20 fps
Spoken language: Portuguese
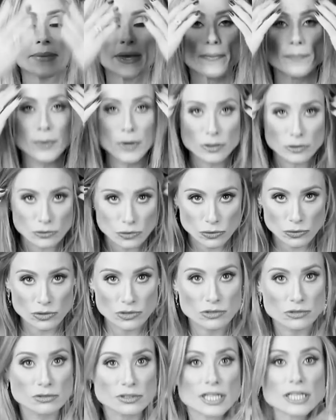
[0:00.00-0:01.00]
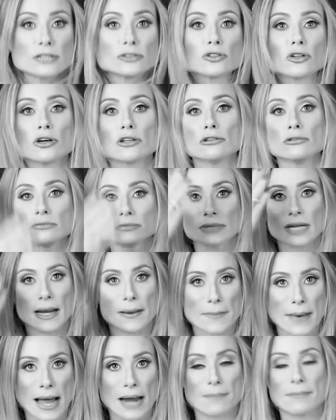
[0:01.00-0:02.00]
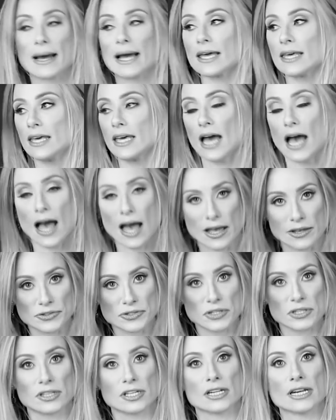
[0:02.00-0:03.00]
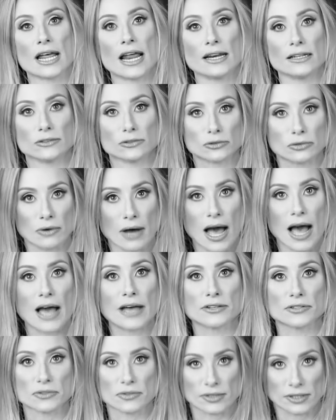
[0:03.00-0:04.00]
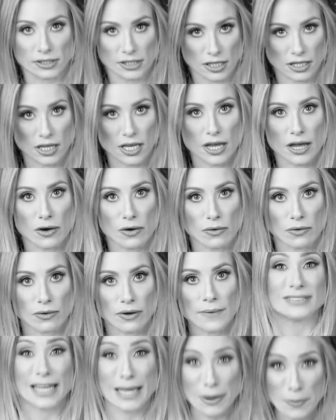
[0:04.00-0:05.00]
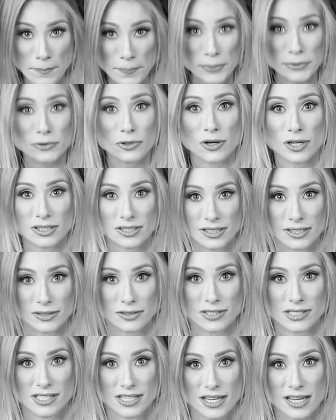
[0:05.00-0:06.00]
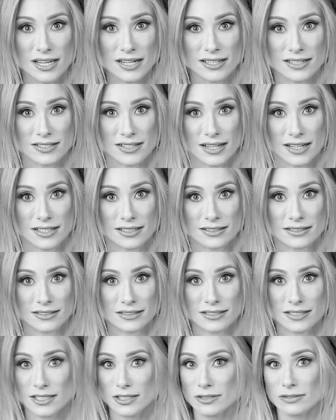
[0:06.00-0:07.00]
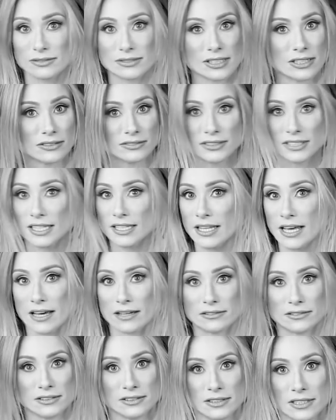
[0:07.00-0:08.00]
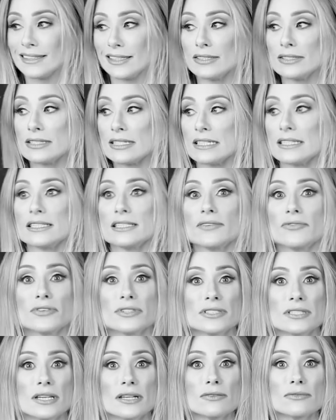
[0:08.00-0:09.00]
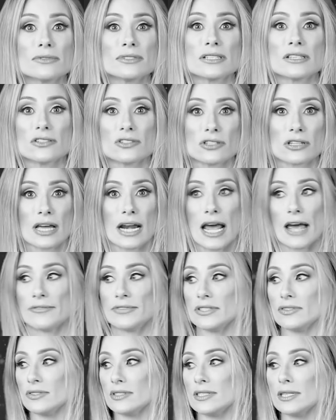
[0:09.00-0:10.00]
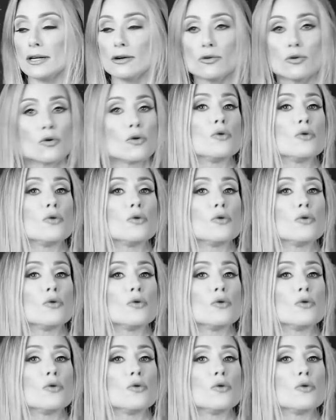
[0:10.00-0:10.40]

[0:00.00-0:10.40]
me produzo, tem todo um trabalho, maquiagem, Daniele Tuasco, entendeu? Tempo corpo do Rodrigo Cirne, gente. Vocês não estão entendendo. Então, assim, se você não se inscreve, se você não